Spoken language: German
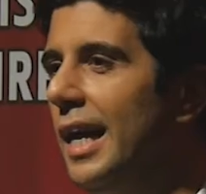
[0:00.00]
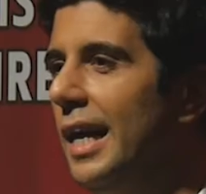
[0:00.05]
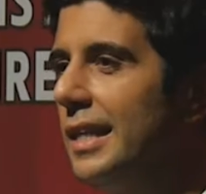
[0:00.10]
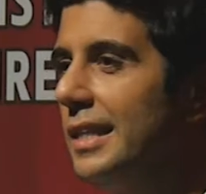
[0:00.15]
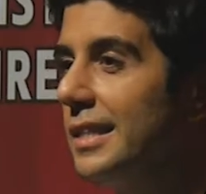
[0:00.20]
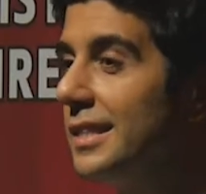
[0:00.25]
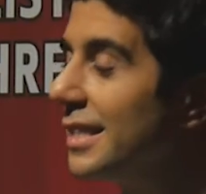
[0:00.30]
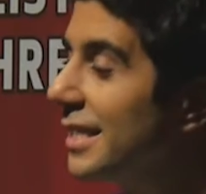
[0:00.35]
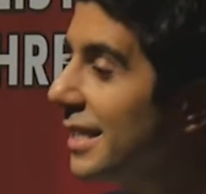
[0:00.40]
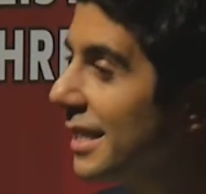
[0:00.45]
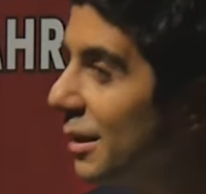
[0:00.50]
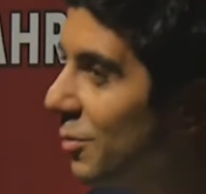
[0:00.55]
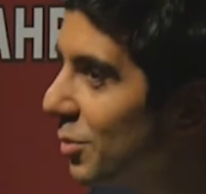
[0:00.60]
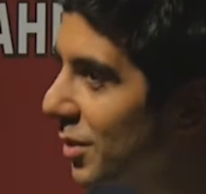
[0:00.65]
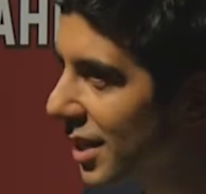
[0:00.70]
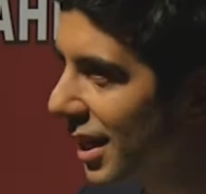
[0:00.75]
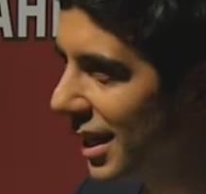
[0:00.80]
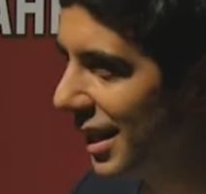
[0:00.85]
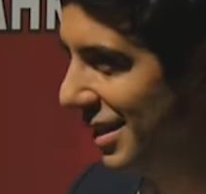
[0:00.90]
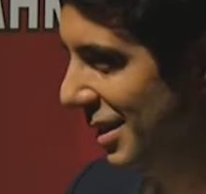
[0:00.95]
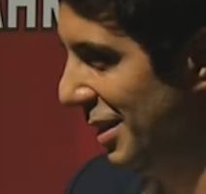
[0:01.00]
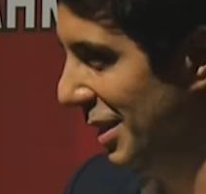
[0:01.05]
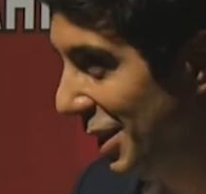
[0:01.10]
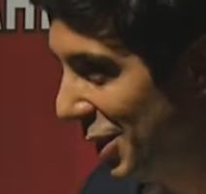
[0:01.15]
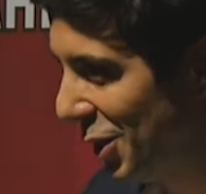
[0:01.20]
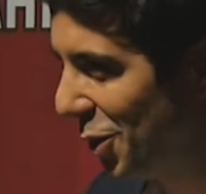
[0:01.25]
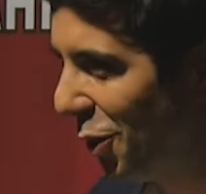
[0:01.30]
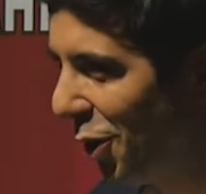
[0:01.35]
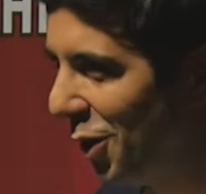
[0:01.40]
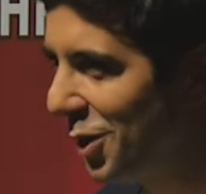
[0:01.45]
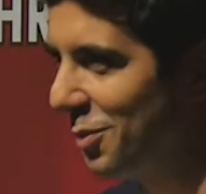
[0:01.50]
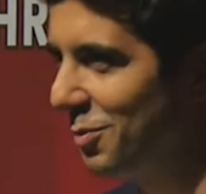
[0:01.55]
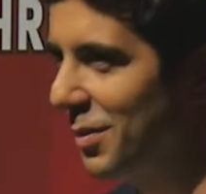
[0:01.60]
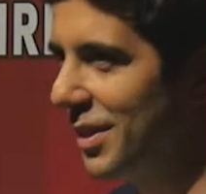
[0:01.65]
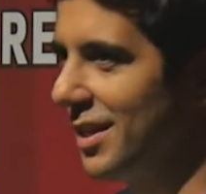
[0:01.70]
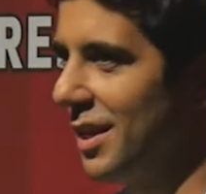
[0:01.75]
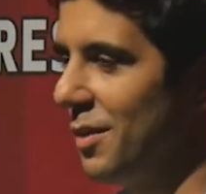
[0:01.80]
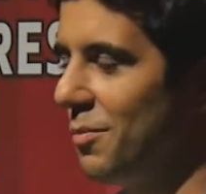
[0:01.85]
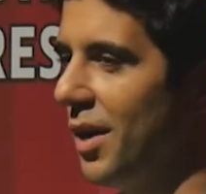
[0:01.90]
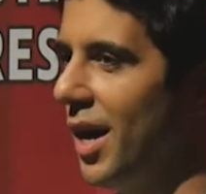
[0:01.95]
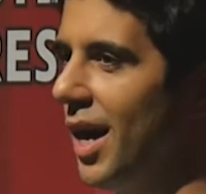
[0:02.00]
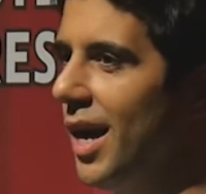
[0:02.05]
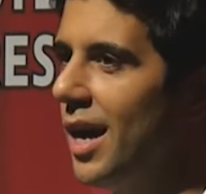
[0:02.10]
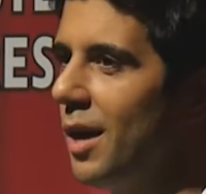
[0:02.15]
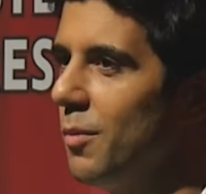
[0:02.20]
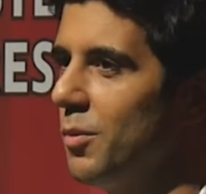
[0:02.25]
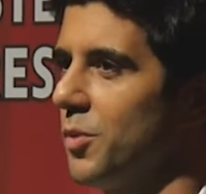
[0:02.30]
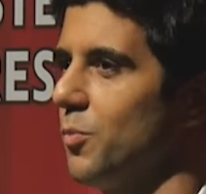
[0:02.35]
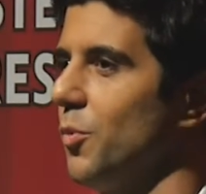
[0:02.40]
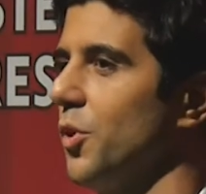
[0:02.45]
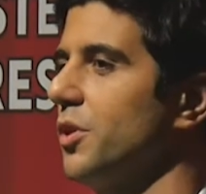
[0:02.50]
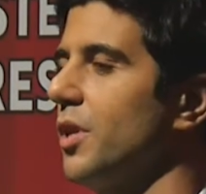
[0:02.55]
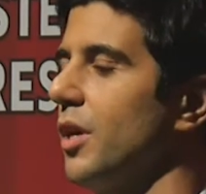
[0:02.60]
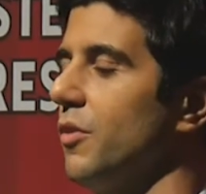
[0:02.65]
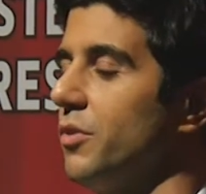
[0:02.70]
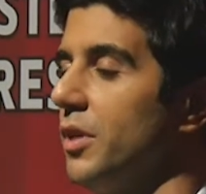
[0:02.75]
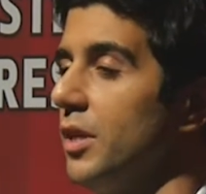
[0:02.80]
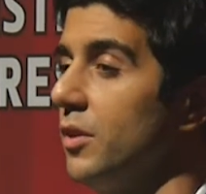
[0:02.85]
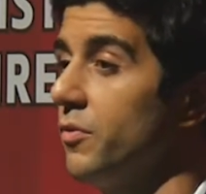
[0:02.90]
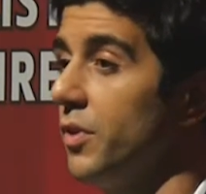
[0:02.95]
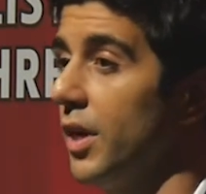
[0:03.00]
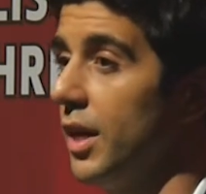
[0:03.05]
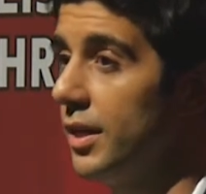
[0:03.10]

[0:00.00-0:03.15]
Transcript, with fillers: Dieses Team ist nicht heute mit dabei, aber ich möchte auf jeden Fall